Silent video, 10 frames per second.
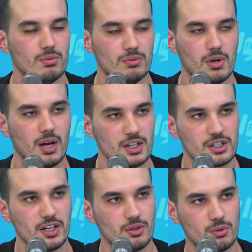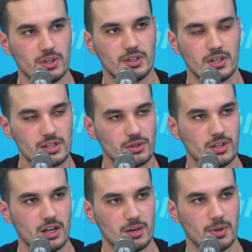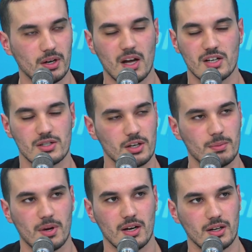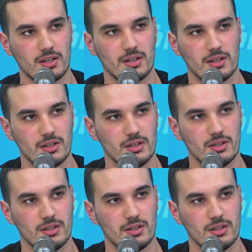انه علاش ليه تكون انترناسيونال معناها حاجه صعيبه على آه، آه، راي